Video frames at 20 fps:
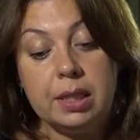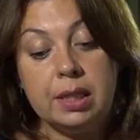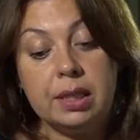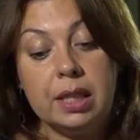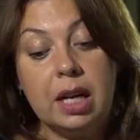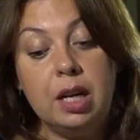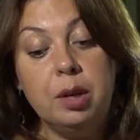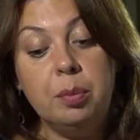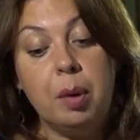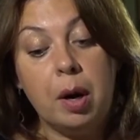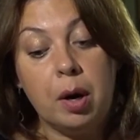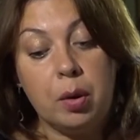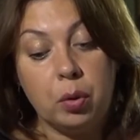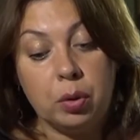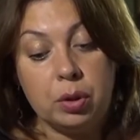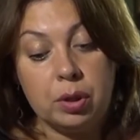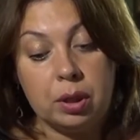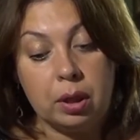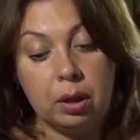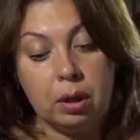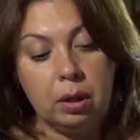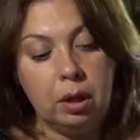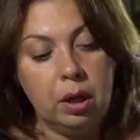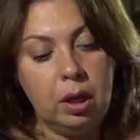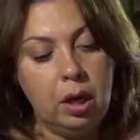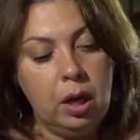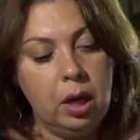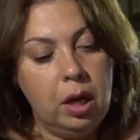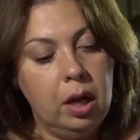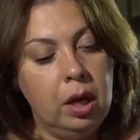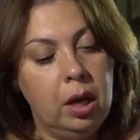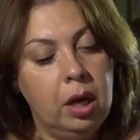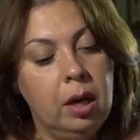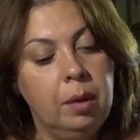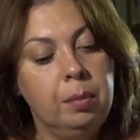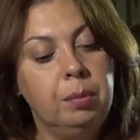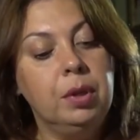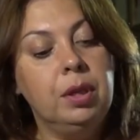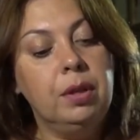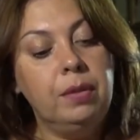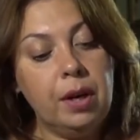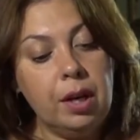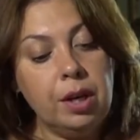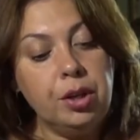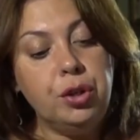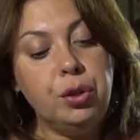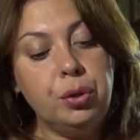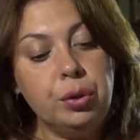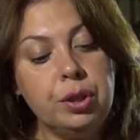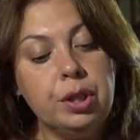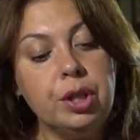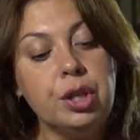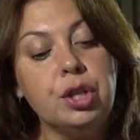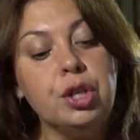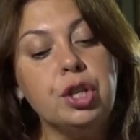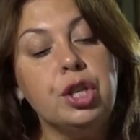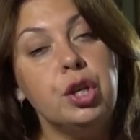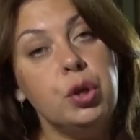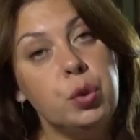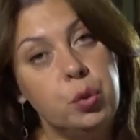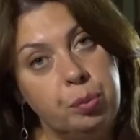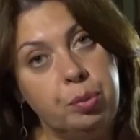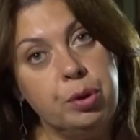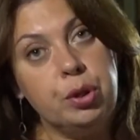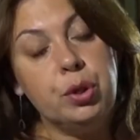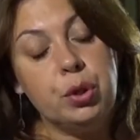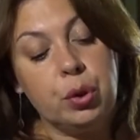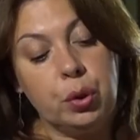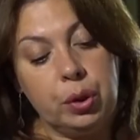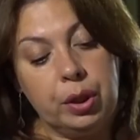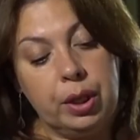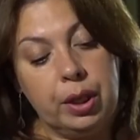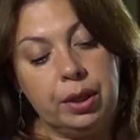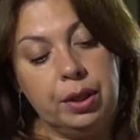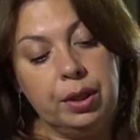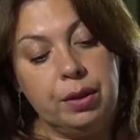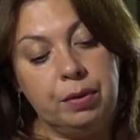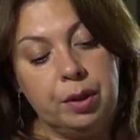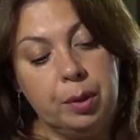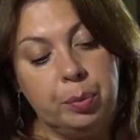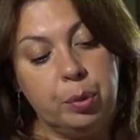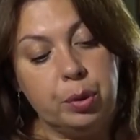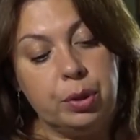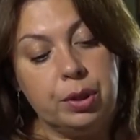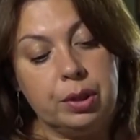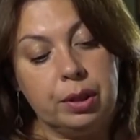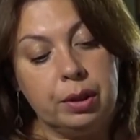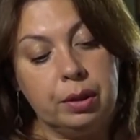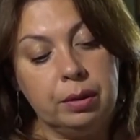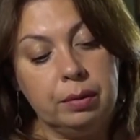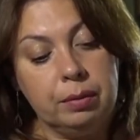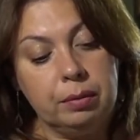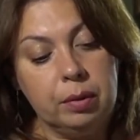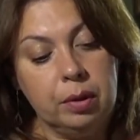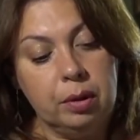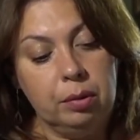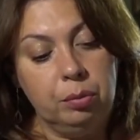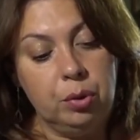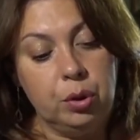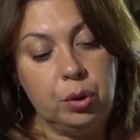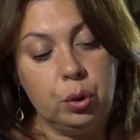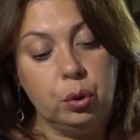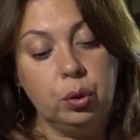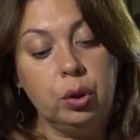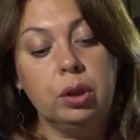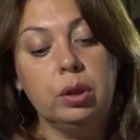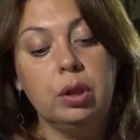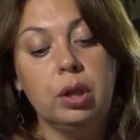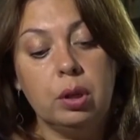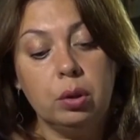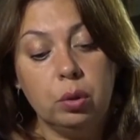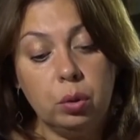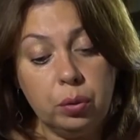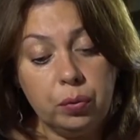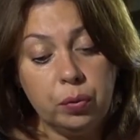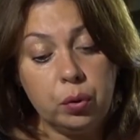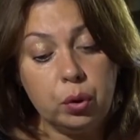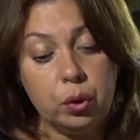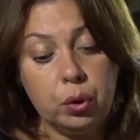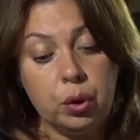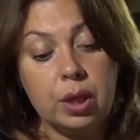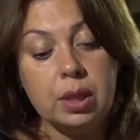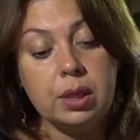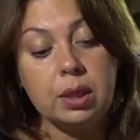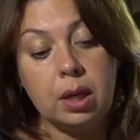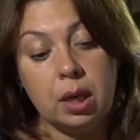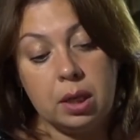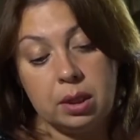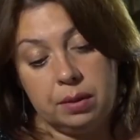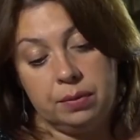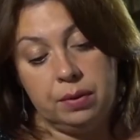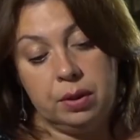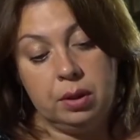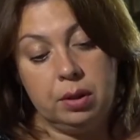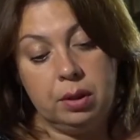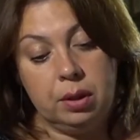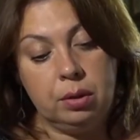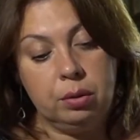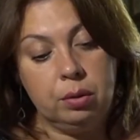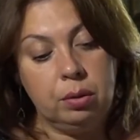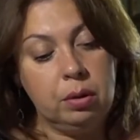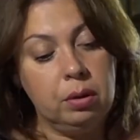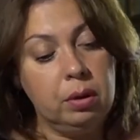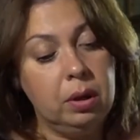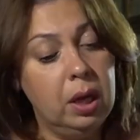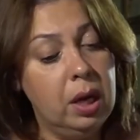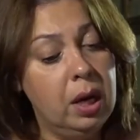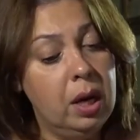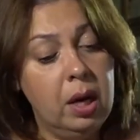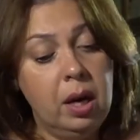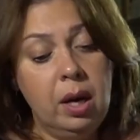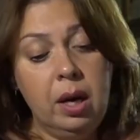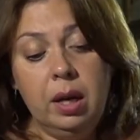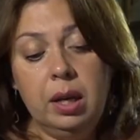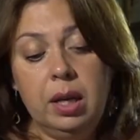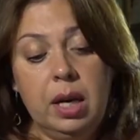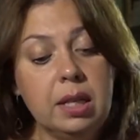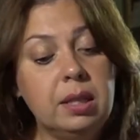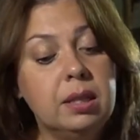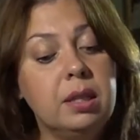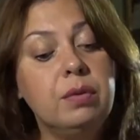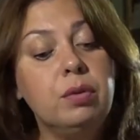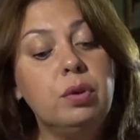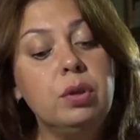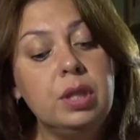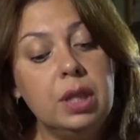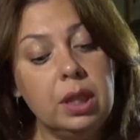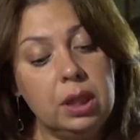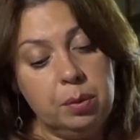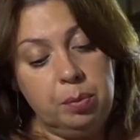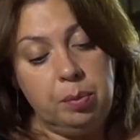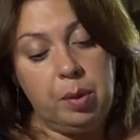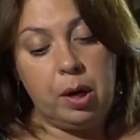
и стали бороться. Медведь чуть кишки у бесенка не выпустил. Бесенок нырнул в воду и рассказывает деду – я с его дедом